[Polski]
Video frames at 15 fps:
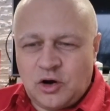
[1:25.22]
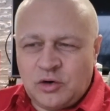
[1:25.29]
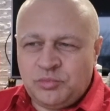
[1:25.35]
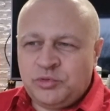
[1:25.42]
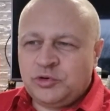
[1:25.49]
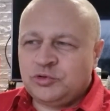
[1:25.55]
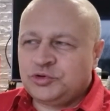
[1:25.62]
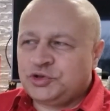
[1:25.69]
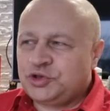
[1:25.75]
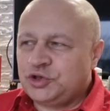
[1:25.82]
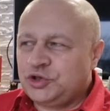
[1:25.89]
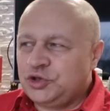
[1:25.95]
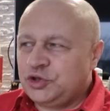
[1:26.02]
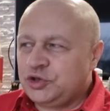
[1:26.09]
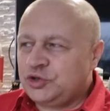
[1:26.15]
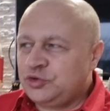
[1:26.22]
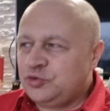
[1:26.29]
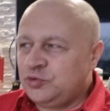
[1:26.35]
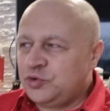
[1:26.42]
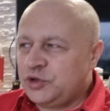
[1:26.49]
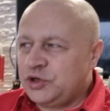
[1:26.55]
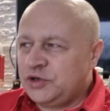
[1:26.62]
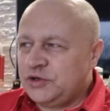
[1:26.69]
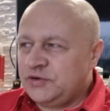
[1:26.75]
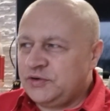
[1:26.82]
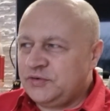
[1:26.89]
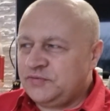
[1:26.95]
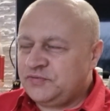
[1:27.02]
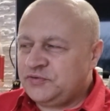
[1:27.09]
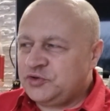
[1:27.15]
Obrus, y,
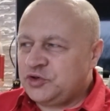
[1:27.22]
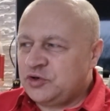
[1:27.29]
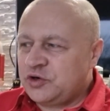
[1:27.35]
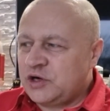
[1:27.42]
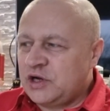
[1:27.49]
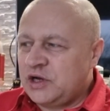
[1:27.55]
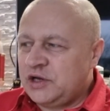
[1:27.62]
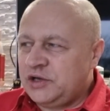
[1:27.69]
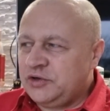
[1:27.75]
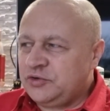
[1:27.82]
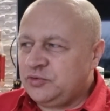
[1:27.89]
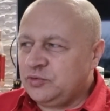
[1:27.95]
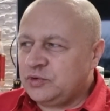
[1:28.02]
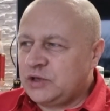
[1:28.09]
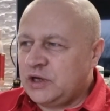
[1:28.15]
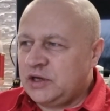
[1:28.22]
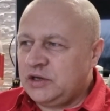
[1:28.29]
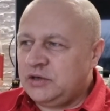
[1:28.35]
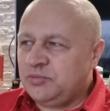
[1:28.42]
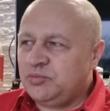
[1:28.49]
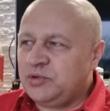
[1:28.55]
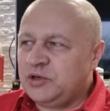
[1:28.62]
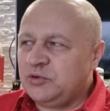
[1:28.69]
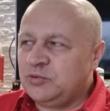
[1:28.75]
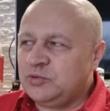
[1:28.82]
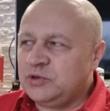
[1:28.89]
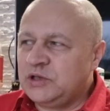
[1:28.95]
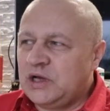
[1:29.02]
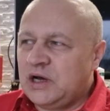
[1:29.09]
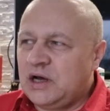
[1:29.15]
który wczoraj tutaj
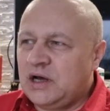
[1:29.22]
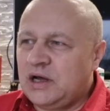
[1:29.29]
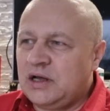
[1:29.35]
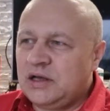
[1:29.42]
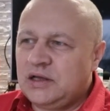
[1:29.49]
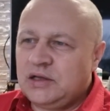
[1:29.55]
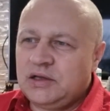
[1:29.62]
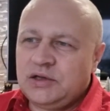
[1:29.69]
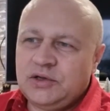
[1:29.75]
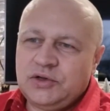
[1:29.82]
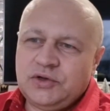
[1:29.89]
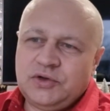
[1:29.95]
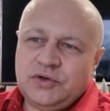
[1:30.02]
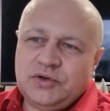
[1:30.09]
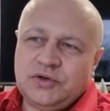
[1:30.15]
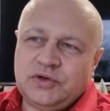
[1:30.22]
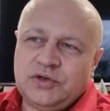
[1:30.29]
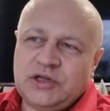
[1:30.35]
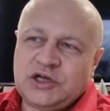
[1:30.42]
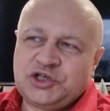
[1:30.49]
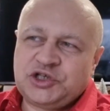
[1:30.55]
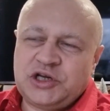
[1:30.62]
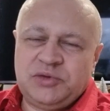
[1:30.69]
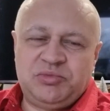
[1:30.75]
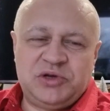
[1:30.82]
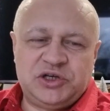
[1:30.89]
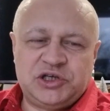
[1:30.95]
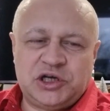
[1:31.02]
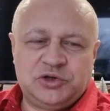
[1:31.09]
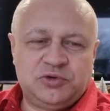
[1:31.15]
był na naszej
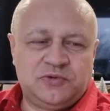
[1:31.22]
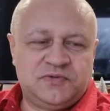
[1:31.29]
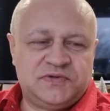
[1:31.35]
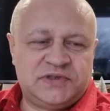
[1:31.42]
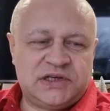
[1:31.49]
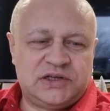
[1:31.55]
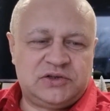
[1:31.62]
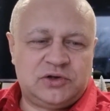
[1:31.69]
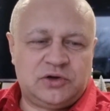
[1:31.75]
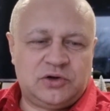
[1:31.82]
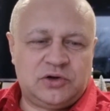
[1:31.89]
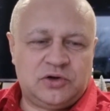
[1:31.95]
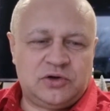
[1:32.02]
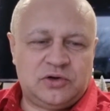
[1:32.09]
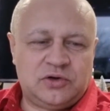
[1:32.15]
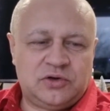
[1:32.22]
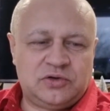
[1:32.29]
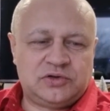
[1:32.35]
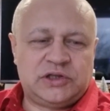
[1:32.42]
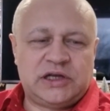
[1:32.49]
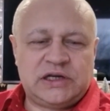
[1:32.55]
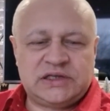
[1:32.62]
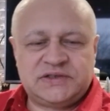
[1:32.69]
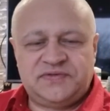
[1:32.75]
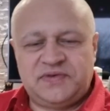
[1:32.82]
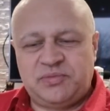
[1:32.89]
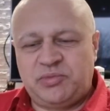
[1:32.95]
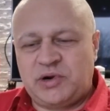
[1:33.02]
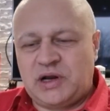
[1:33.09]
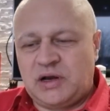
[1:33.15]
biesiadówce, to teraz
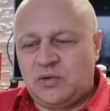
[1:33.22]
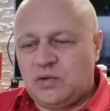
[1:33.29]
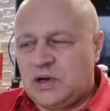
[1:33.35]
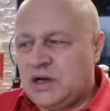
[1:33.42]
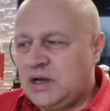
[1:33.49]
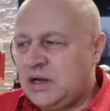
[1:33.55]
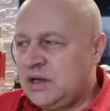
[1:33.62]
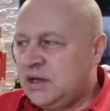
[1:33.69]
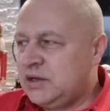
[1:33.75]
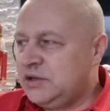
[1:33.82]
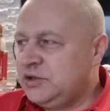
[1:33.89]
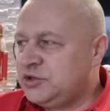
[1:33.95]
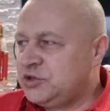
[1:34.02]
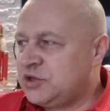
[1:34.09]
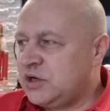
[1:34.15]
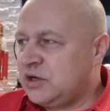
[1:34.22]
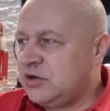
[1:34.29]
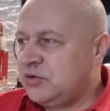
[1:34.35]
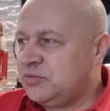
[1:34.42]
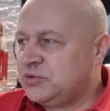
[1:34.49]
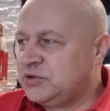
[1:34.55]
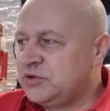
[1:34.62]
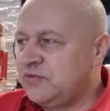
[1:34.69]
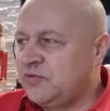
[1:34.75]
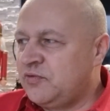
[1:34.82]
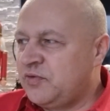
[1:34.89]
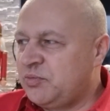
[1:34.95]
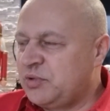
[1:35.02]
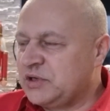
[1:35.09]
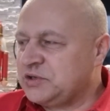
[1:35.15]
wyprała i trzeba go znowu
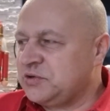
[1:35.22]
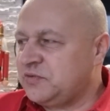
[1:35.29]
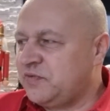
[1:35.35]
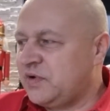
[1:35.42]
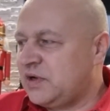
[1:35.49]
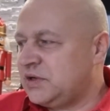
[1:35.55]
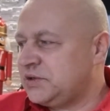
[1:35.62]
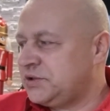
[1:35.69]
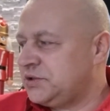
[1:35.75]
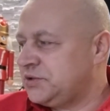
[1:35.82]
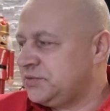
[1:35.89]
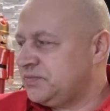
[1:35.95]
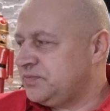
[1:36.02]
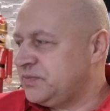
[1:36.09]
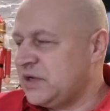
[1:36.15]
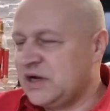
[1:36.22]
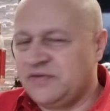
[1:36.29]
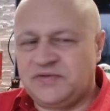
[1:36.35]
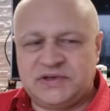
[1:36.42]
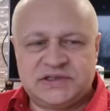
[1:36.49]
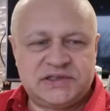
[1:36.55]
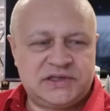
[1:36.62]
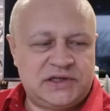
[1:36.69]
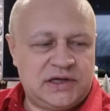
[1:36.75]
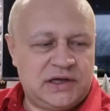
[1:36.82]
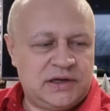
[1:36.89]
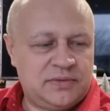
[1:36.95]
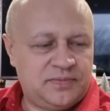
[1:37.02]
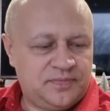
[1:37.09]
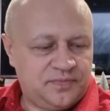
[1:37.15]
wyprasować, jak
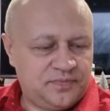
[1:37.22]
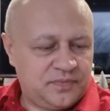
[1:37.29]
wyschnie.